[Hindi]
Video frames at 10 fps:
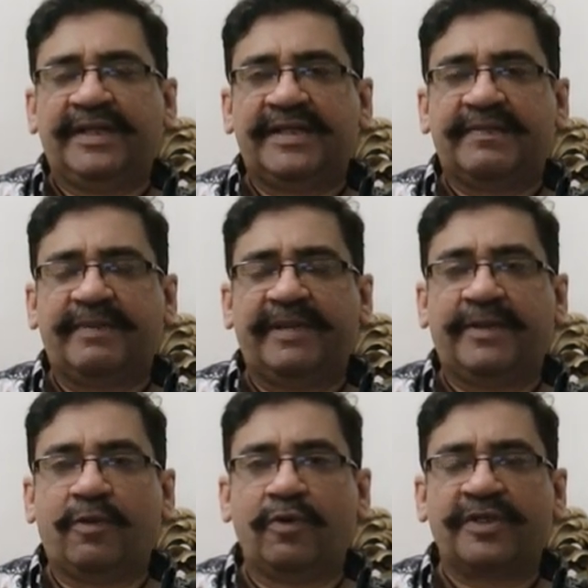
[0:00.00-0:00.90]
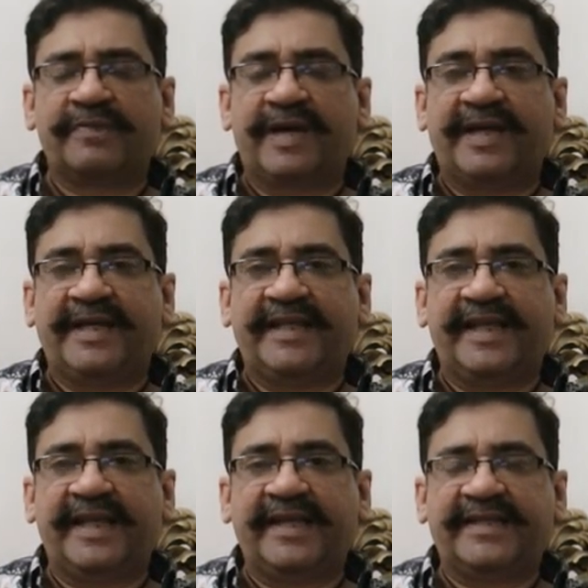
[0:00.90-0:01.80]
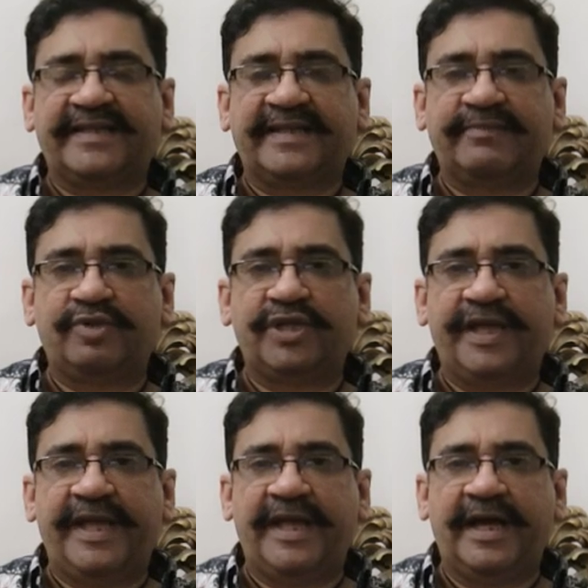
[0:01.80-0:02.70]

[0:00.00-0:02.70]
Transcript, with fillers: जिसमें मैंने वोट्स मांगे थे कि किस दिन मुझे